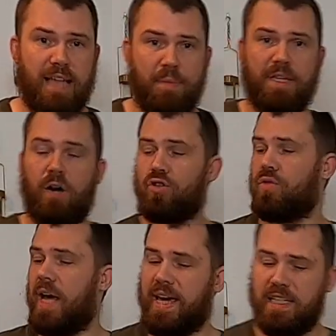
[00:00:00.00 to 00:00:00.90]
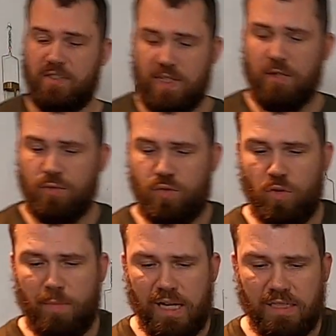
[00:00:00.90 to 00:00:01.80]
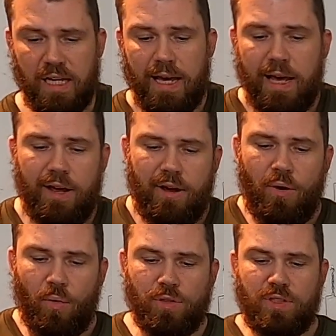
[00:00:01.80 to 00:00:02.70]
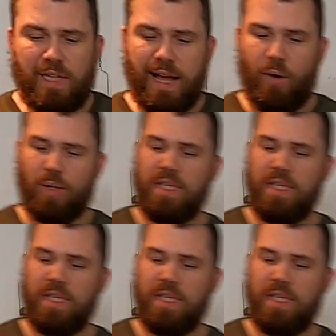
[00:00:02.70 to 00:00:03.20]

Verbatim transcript: Da habe ich auch schon ein eigenes Video zu gemacht. Und auch